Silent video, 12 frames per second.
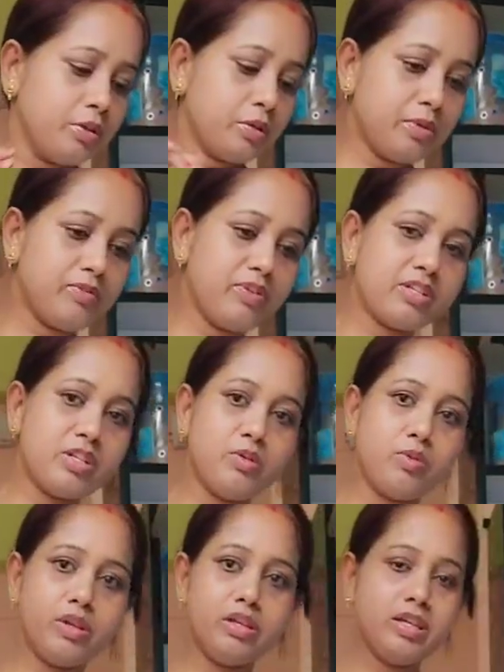তো ব্রেকফাস্টটা
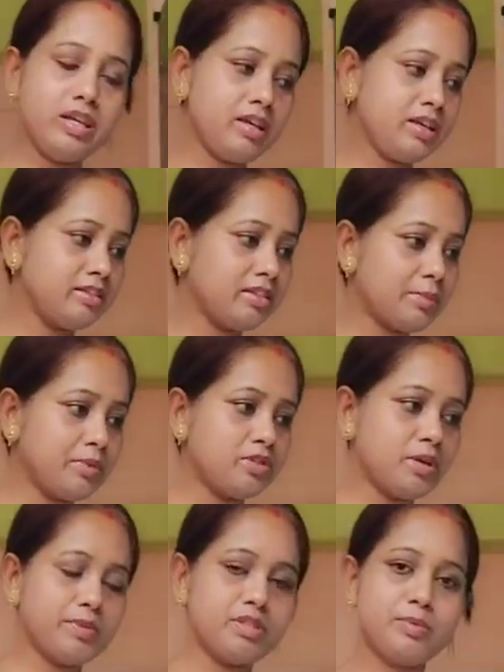করে নিয়ে তারপর
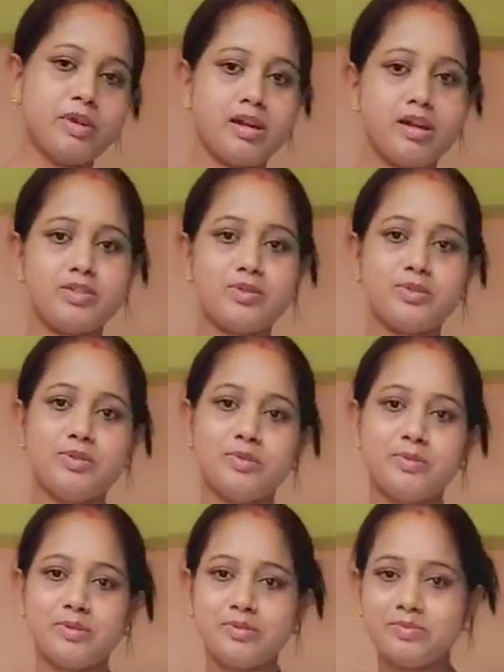ঝাপাঝাপ রান্না শুরু
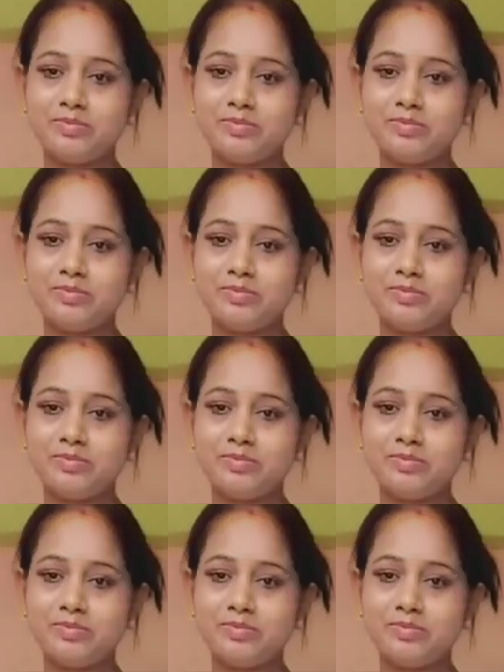করবো